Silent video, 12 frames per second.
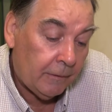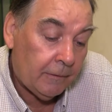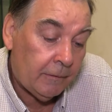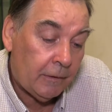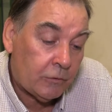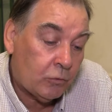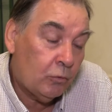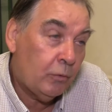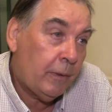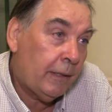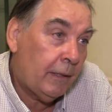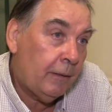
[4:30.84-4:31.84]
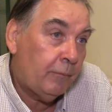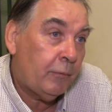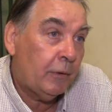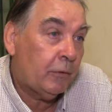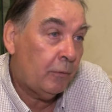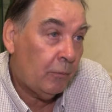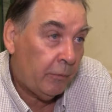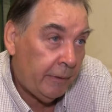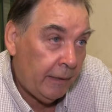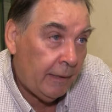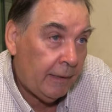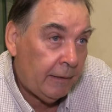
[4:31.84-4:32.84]
una, suba en el impuesto
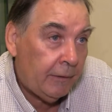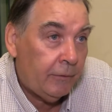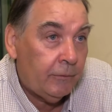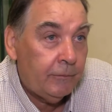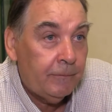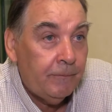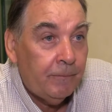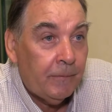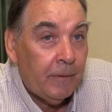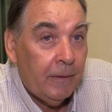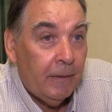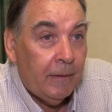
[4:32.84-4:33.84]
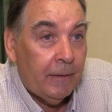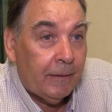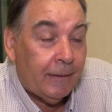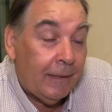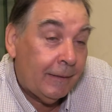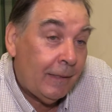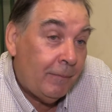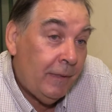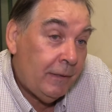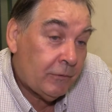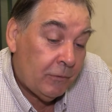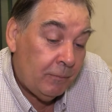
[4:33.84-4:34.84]
inmobiliario, que
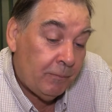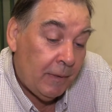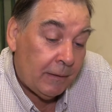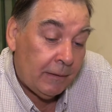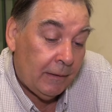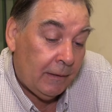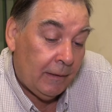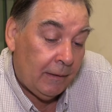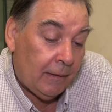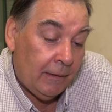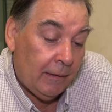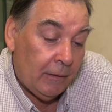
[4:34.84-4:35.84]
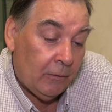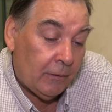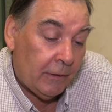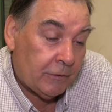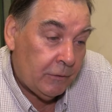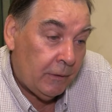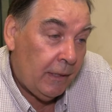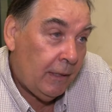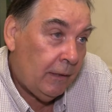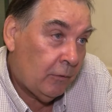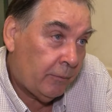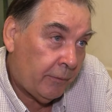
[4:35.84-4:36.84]
también eso impacta en lo
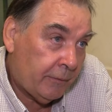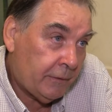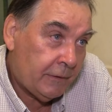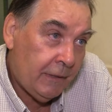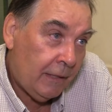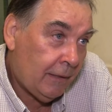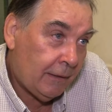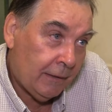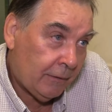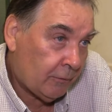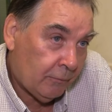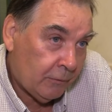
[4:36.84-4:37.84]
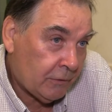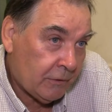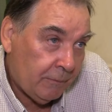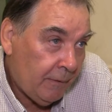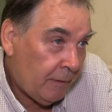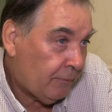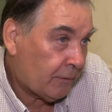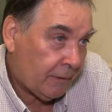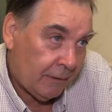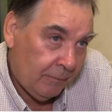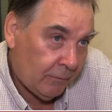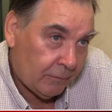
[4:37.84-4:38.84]
nacional, en lo provincial y en lo municipal,
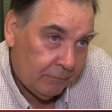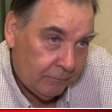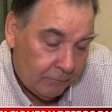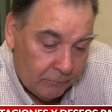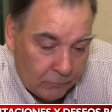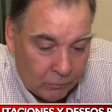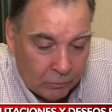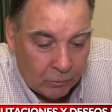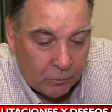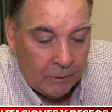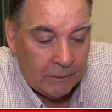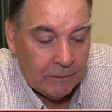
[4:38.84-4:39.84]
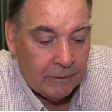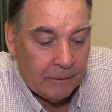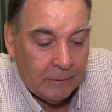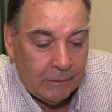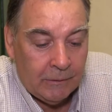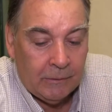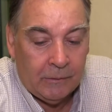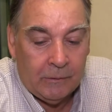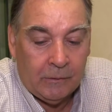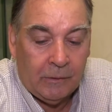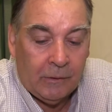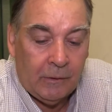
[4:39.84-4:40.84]
porque digamos, todas
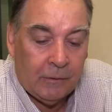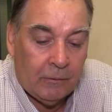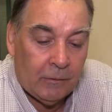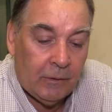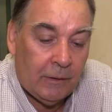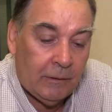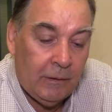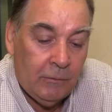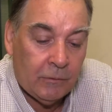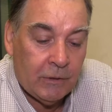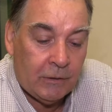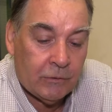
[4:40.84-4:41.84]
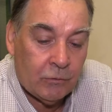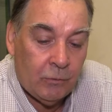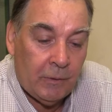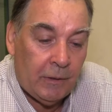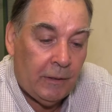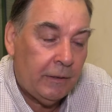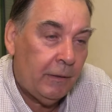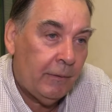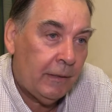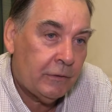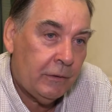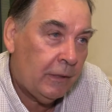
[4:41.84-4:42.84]
eh, es correlativo, o sea, sube a
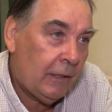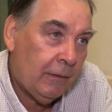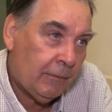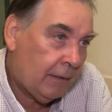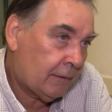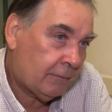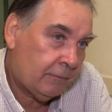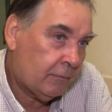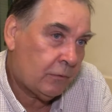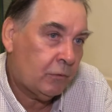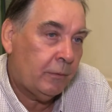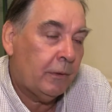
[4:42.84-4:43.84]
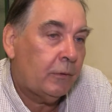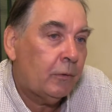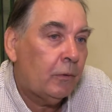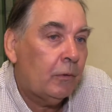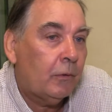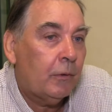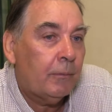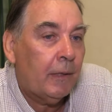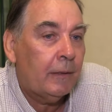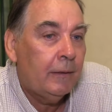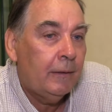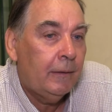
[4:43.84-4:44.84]
nivel nacional y va a subir todo lo demás.